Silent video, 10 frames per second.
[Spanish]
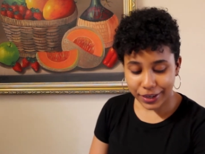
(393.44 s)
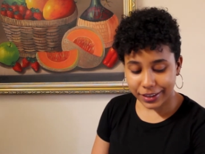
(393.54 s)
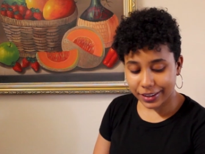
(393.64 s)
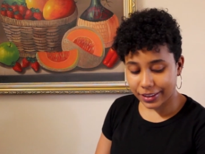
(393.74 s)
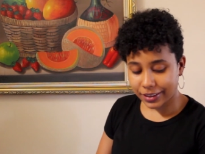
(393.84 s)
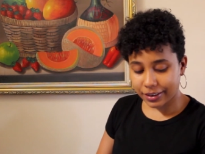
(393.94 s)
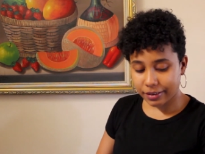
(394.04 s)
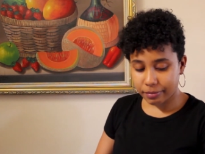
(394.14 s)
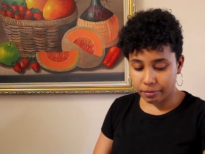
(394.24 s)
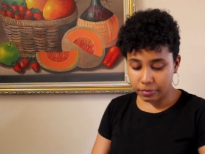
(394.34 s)
a añadir
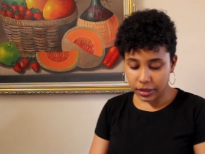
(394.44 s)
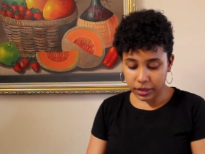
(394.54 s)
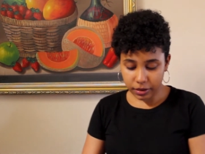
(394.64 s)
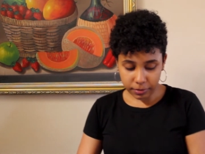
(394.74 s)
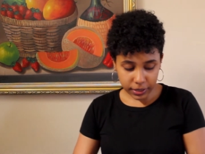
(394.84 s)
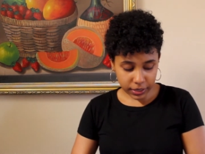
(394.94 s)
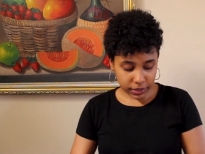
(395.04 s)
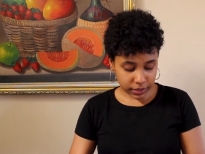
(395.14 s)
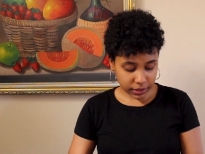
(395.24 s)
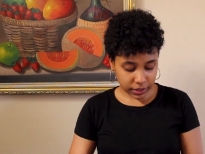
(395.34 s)
media
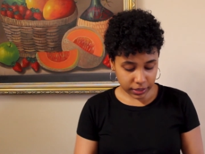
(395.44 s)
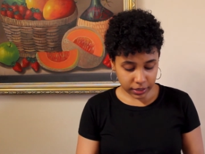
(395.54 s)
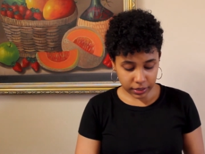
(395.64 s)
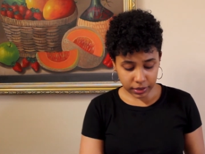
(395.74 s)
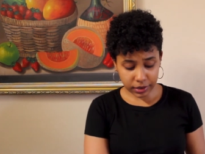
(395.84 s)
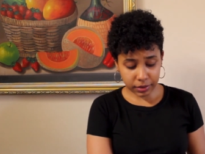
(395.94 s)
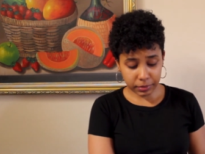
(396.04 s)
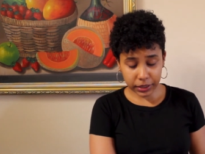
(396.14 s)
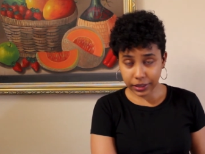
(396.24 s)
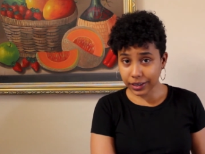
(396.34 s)
barra de
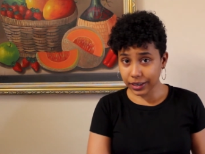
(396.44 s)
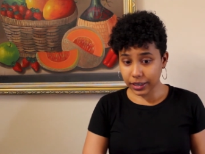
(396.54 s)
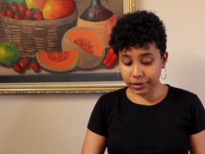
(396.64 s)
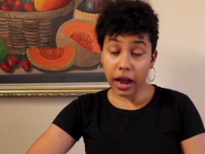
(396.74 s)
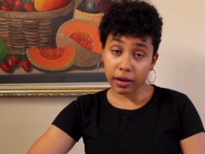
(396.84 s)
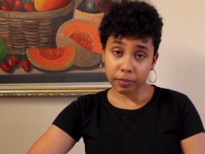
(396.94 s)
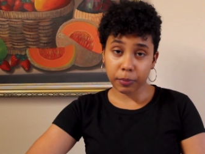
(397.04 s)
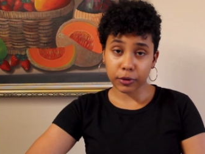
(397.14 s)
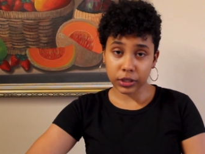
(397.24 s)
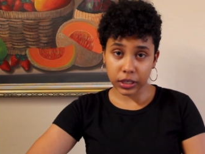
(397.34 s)
mantequilla. Ah,
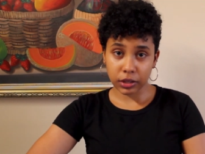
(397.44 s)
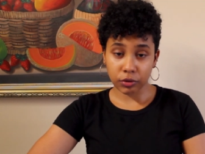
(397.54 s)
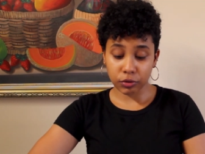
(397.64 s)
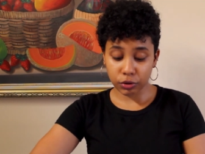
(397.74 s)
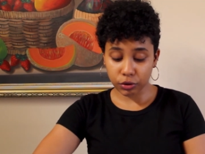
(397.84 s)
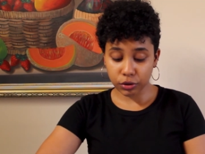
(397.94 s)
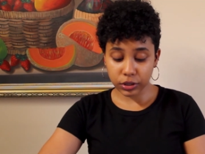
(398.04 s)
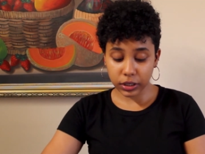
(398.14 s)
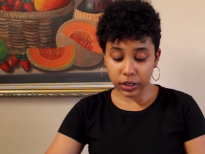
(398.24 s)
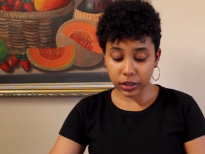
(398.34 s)
por cierto, todos los
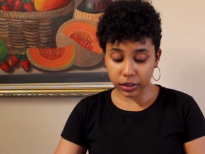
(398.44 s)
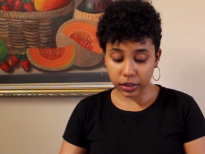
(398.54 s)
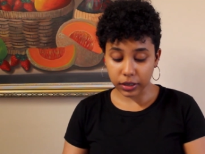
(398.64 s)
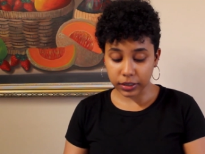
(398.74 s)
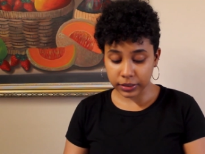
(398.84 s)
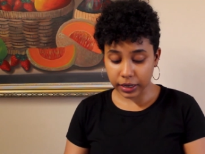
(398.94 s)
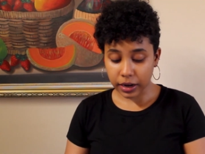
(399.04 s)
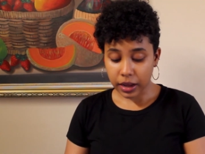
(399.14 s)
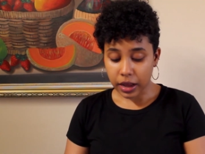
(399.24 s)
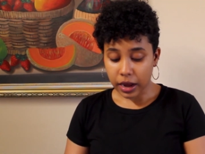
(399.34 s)
ingredientes tienen que estar
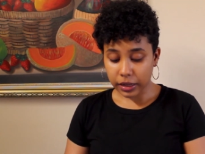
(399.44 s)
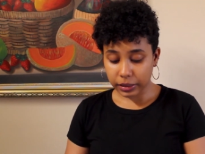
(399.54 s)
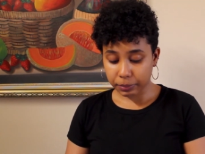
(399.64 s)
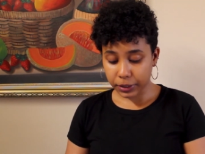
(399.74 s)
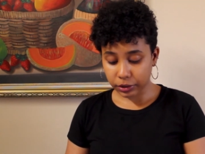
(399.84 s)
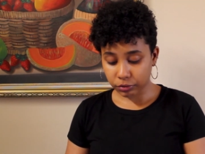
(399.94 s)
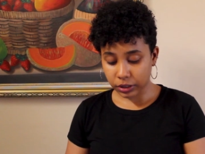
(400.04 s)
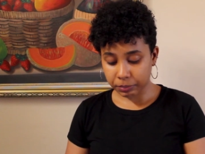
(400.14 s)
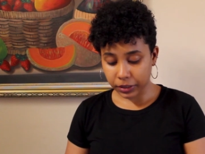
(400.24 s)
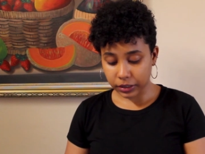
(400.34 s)
a temperatura
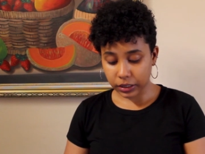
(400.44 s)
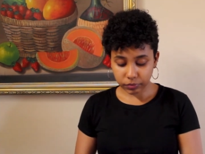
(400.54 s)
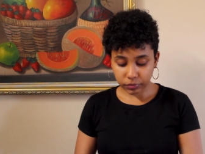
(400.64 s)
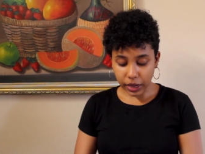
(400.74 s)
ambiente.